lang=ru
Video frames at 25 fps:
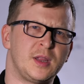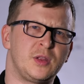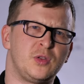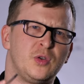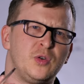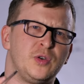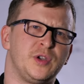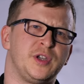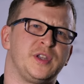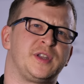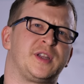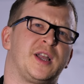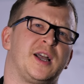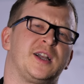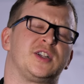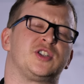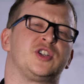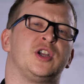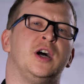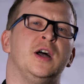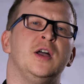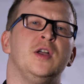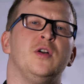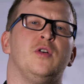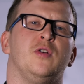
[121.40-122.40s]
Но ну и
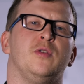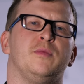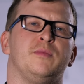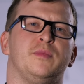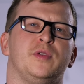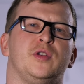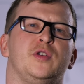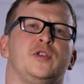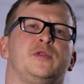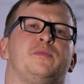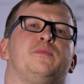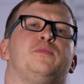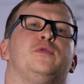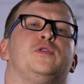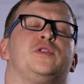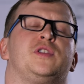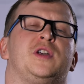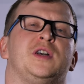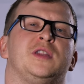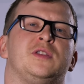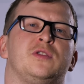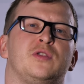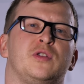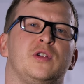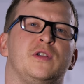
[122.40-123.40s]
также он берет под
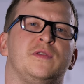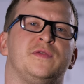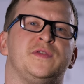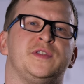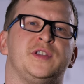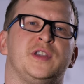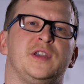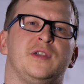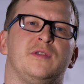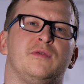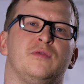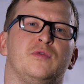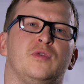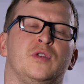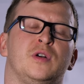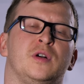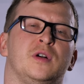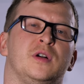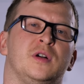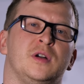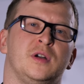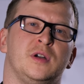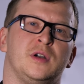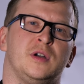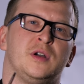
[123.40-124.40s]
контроль все его
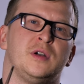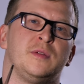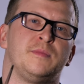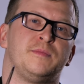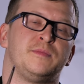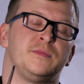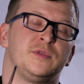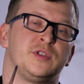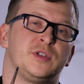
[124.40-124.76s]
э,